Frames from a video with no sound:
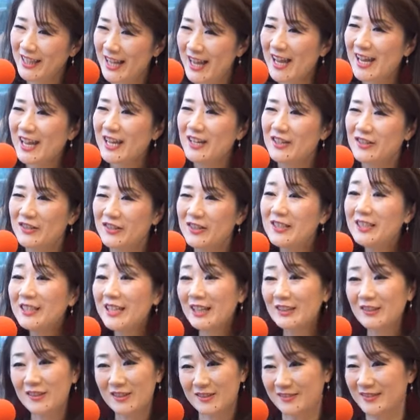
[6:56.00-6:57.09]
てふる
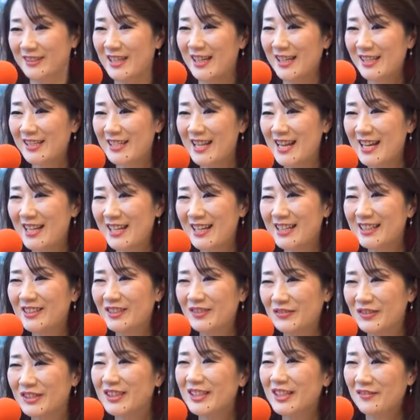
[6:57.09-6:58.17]
さとを増やしたいなと
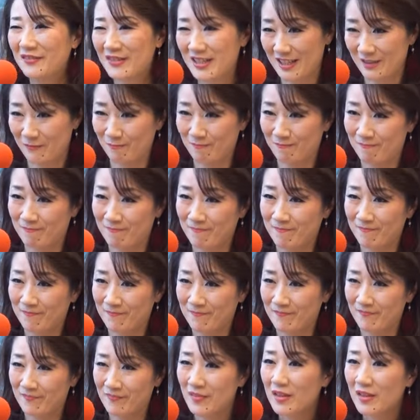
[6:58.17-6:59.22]
思ってます。いいです